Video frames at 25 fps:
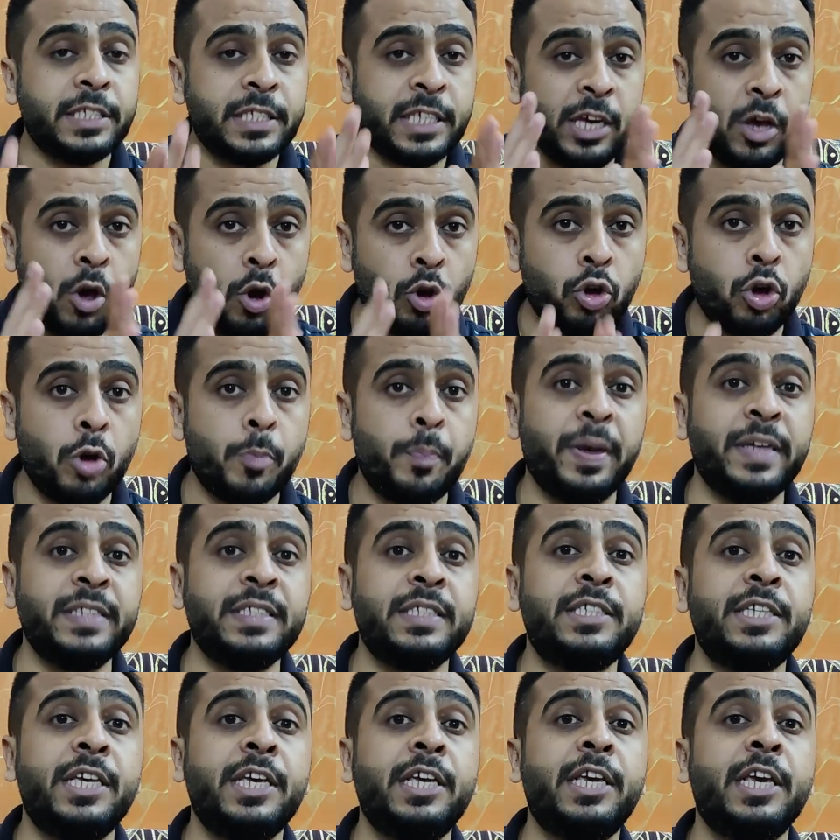इसकी
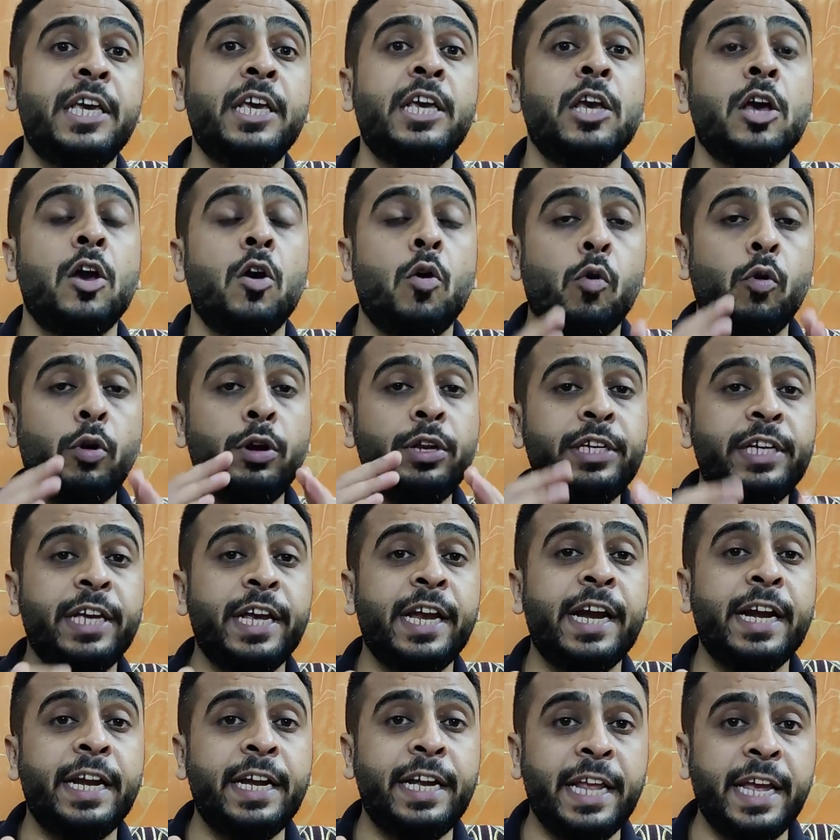ऑक्यूपेंसी की और
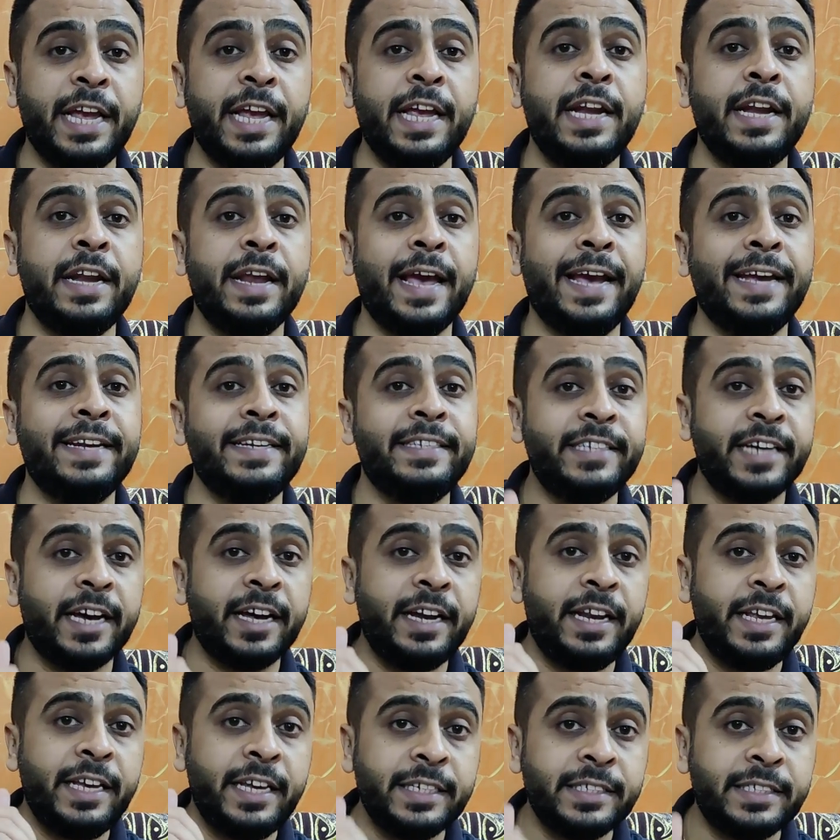ये डे नाइन
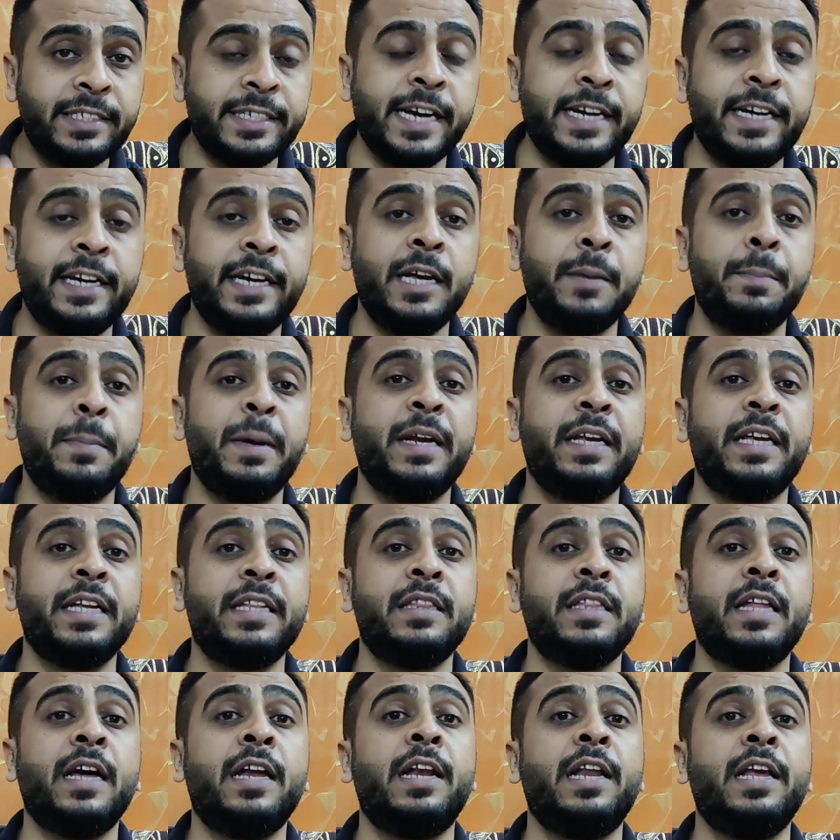यानी कि सैटरडे पर
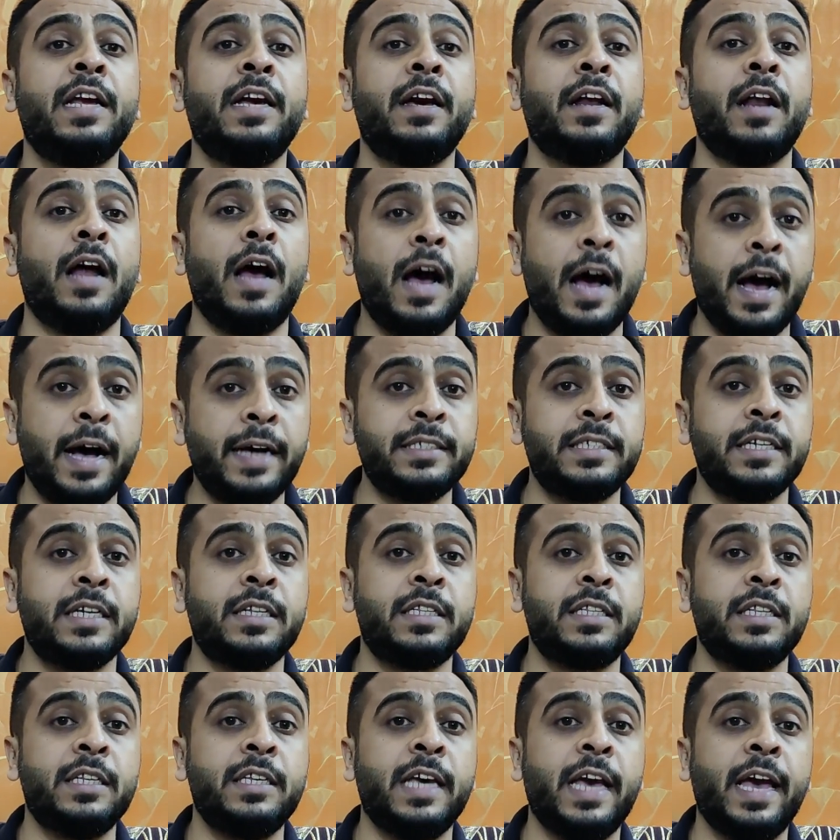कितना लेकर आ
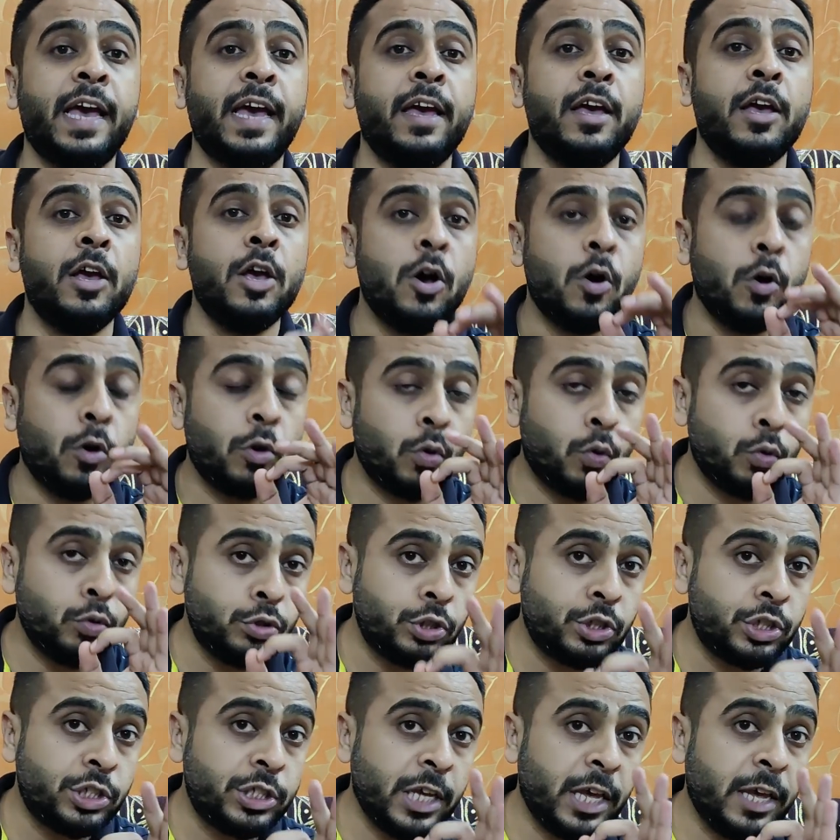सकती है और
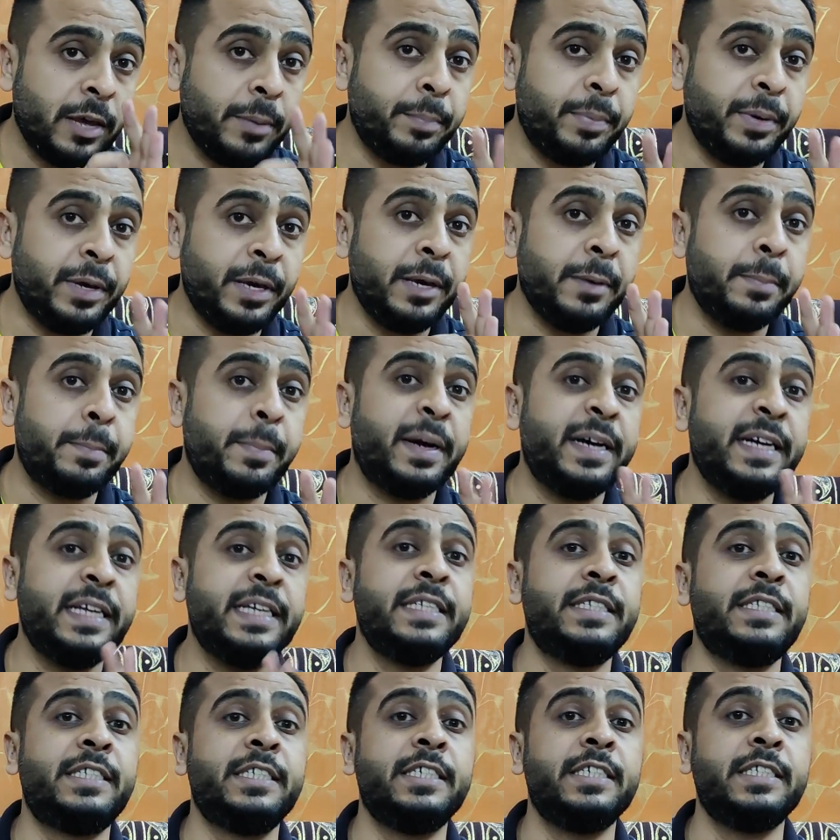उससे भी
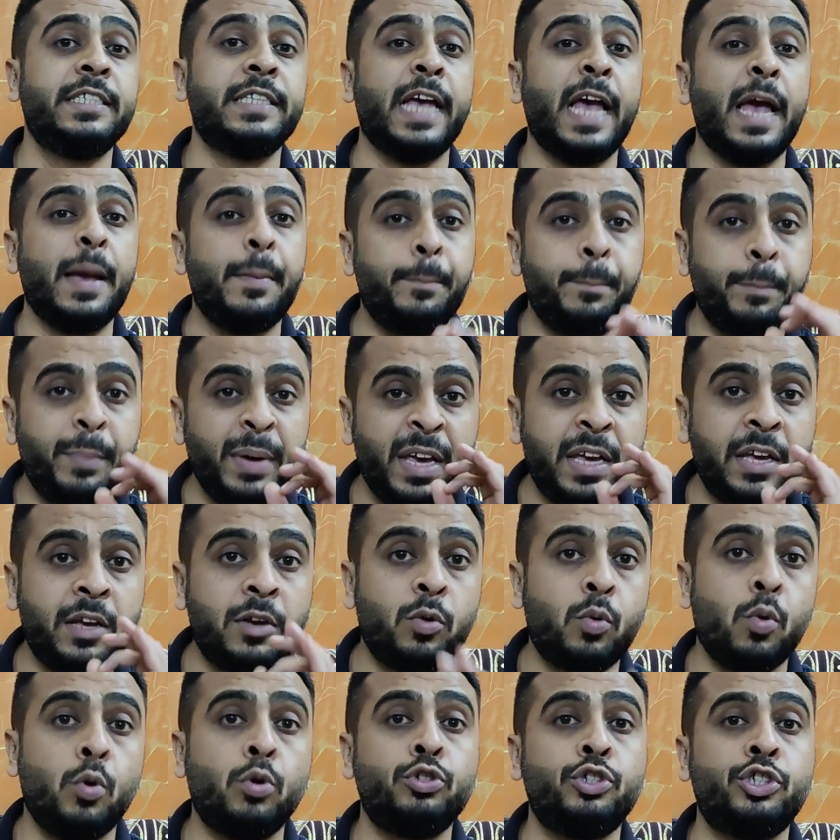बड़ी चीज़ है बिग
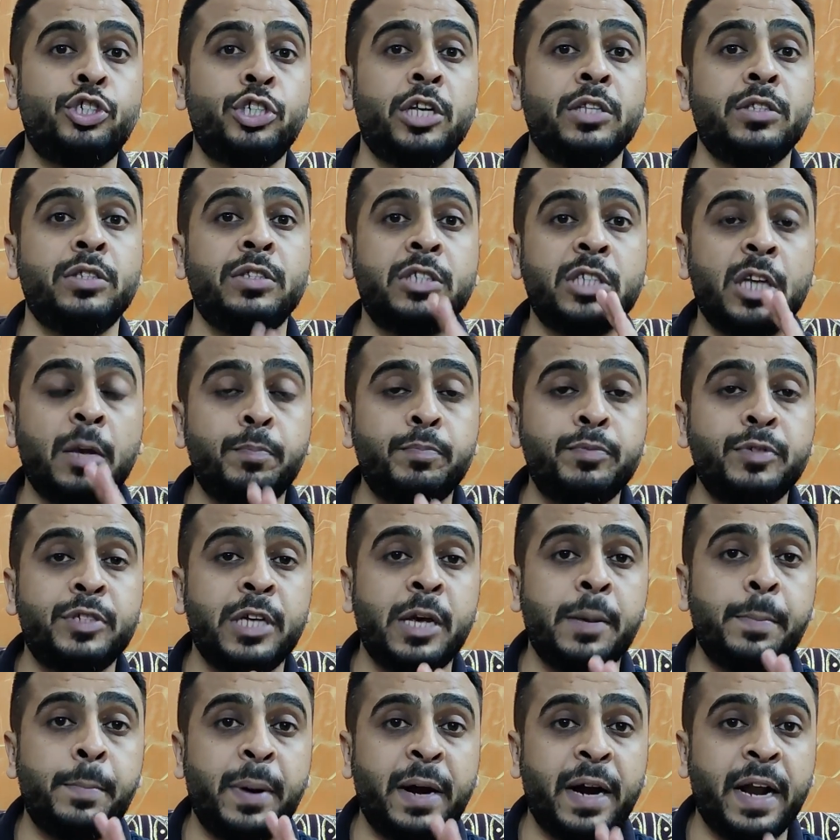क्वेश्चन
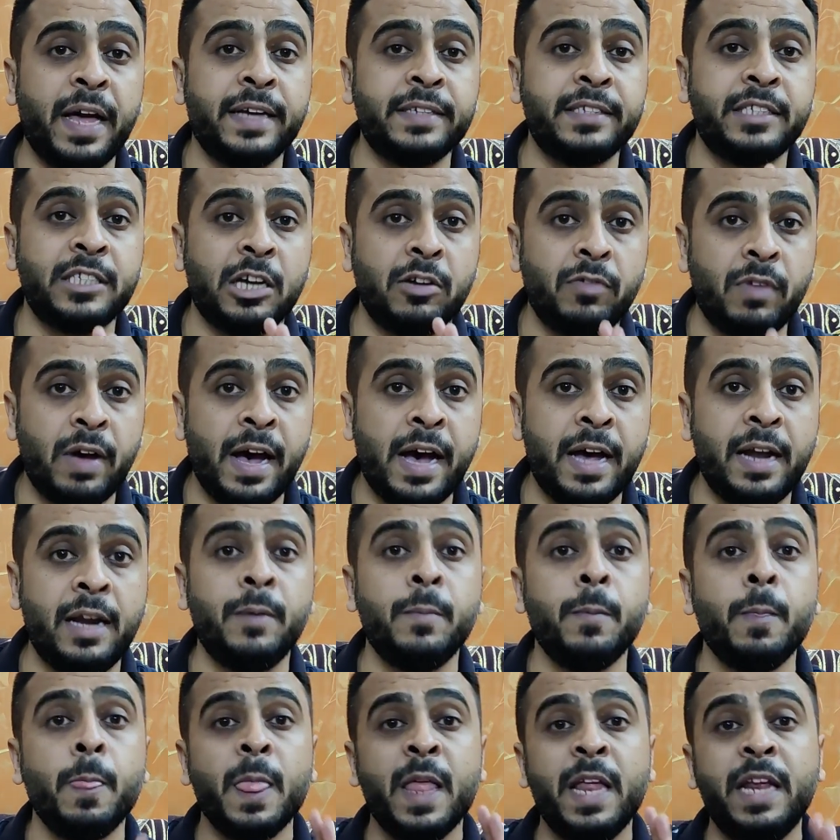सबसे बड़ा
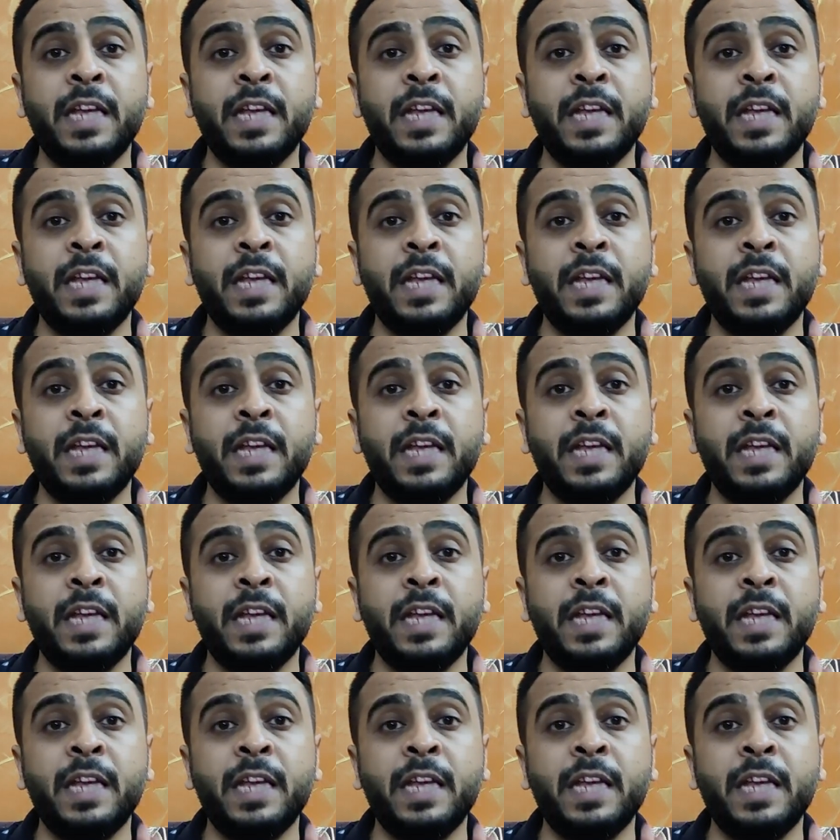सवाल